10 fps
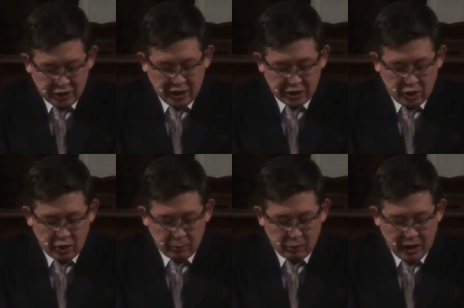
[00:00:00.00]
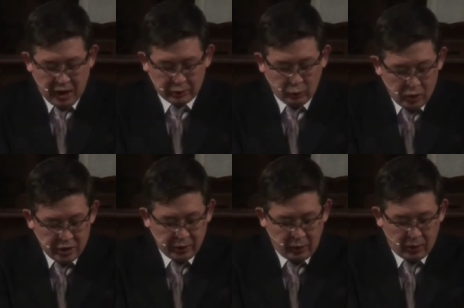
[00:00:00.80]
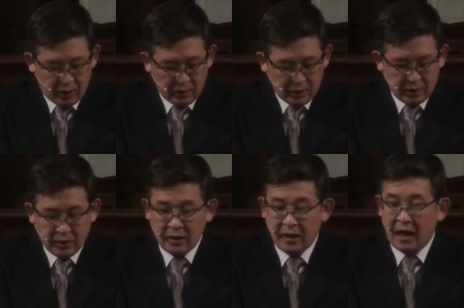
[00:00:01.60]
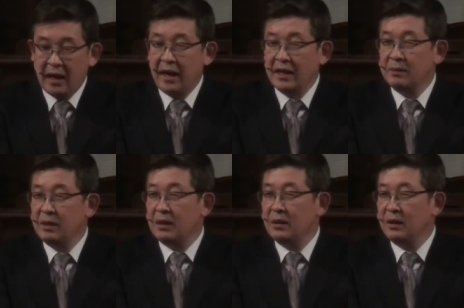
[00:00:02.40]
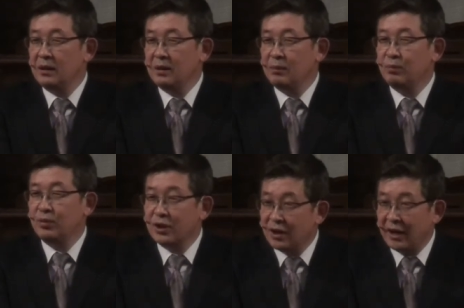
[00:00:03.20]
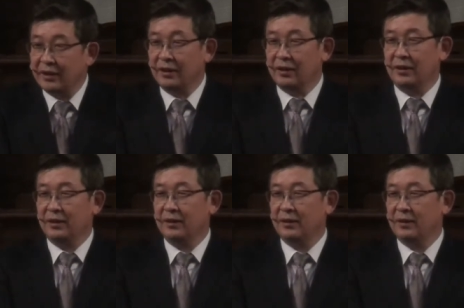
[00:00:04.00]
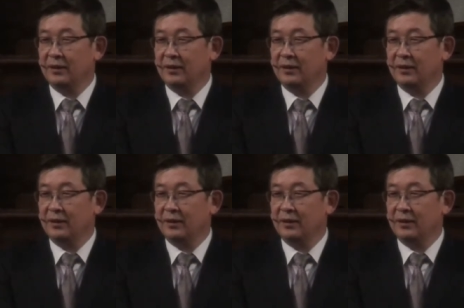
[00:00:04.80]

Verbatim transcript: 자신의 경험과 논리로 하나님을 부정하는 것.